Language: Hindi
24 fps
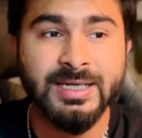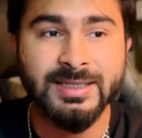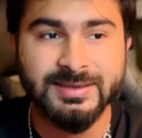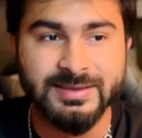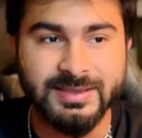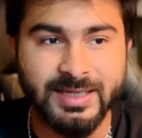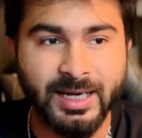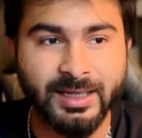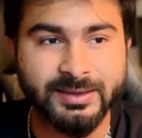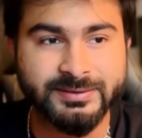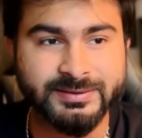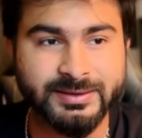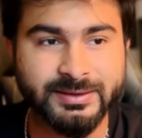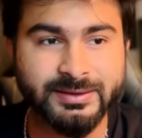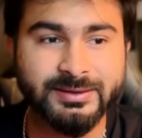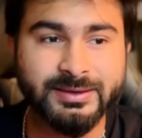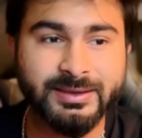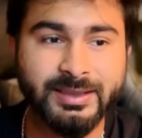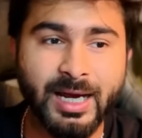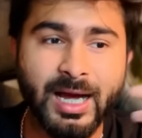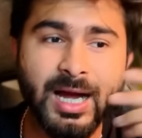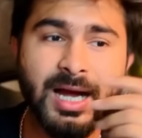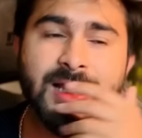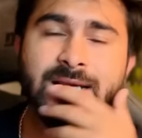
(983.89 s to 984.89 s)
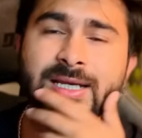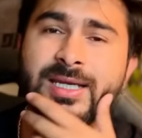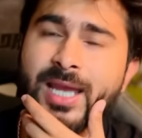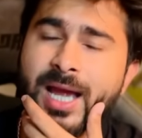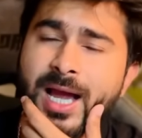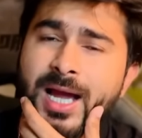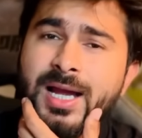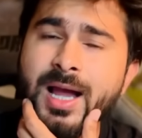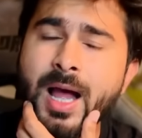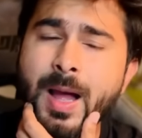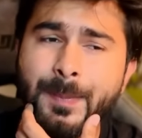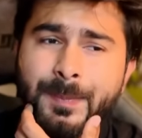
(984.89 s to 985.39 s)
जैक्सन क्या क्या
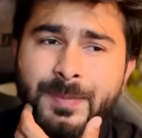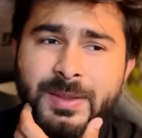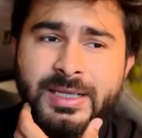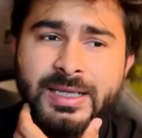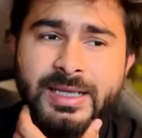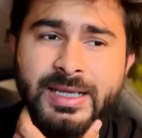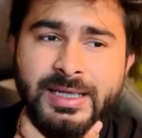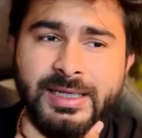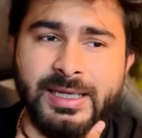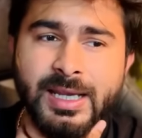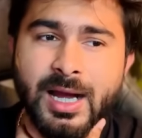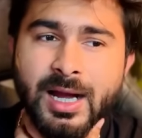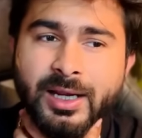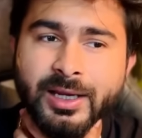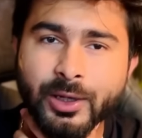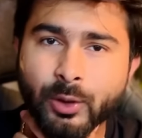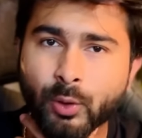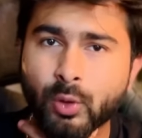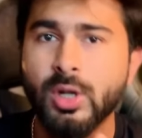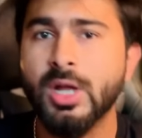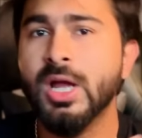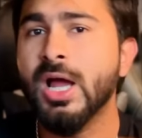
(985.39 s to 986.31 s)
आप लेके आ गए हो